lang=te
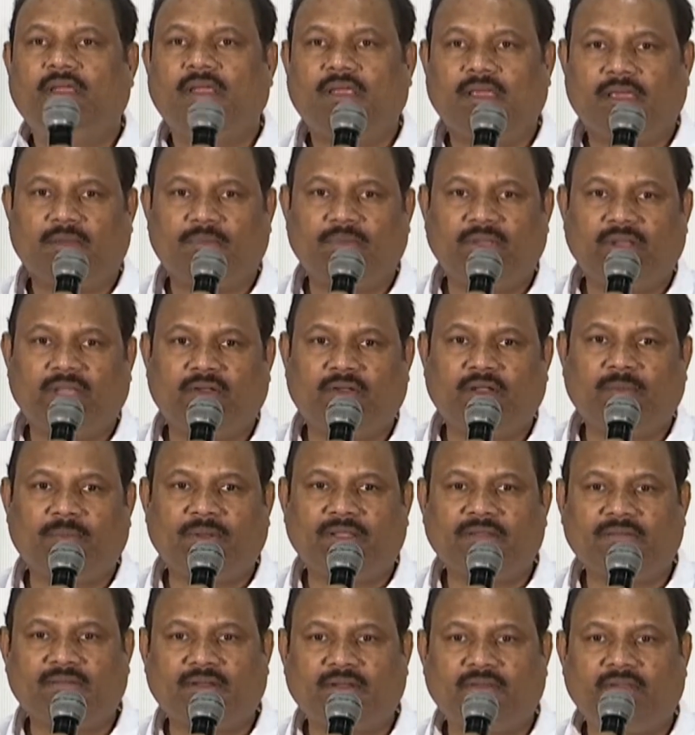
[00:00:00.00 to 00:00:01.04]
ఇక మీరు ఏమైనా
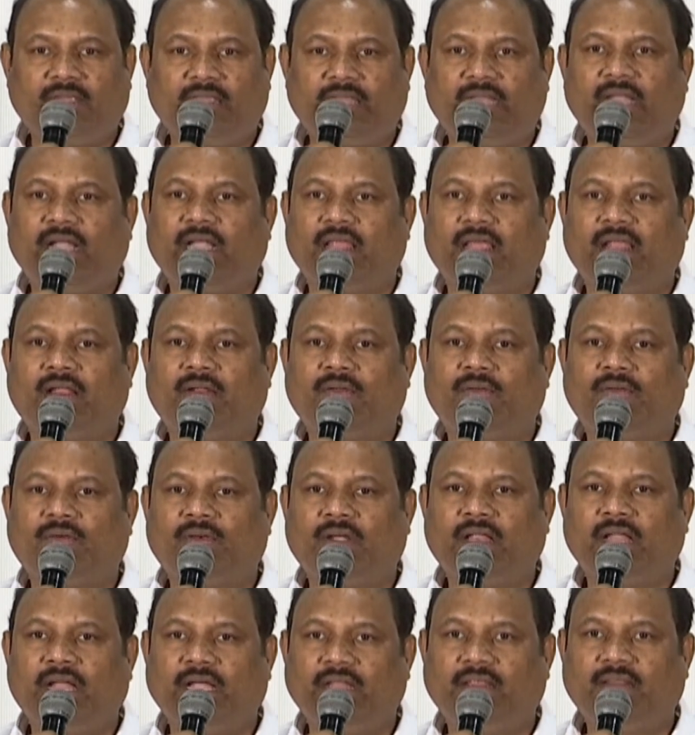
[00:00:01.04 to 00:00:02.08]
ప్రశ్నలు ఏదైనా
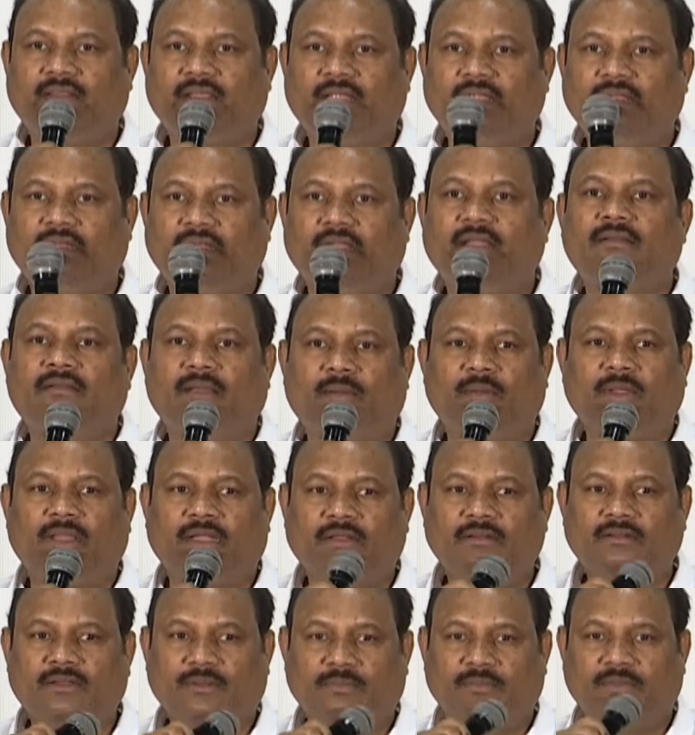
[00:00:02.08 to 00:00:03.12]
అడగాలనుకుంటే అడిగితే నేను
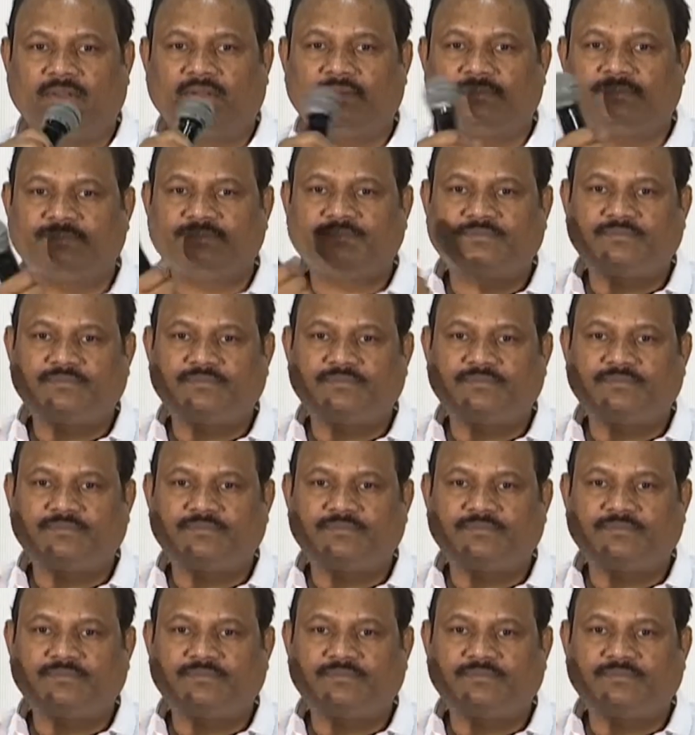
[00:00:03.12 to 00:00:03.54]
సమాధానం చెప్తాను